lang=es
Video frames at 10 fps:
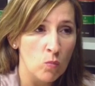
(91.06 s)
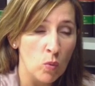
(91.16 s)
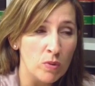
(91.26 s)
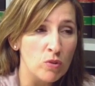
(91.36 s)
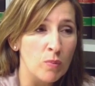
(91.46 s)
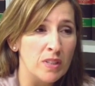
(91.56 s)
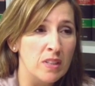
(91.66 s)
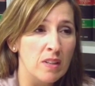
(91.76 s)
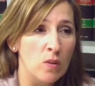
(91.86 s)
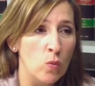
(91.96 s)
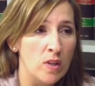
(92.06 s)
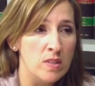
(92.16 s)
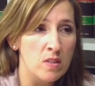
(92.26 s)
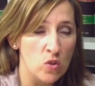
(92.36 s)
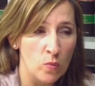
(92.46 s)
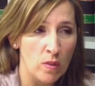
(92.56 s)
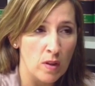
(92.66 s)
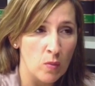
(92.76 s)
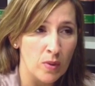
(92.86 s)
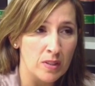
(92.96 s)
momento a partir del cual se les
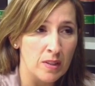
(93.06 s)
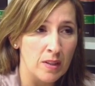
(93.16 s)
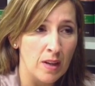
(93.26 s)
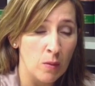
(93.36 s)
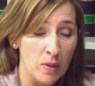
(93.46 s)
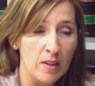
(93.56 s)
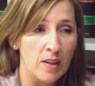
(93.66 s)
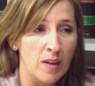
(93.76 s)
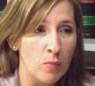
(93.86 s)
comenzará a aplicar el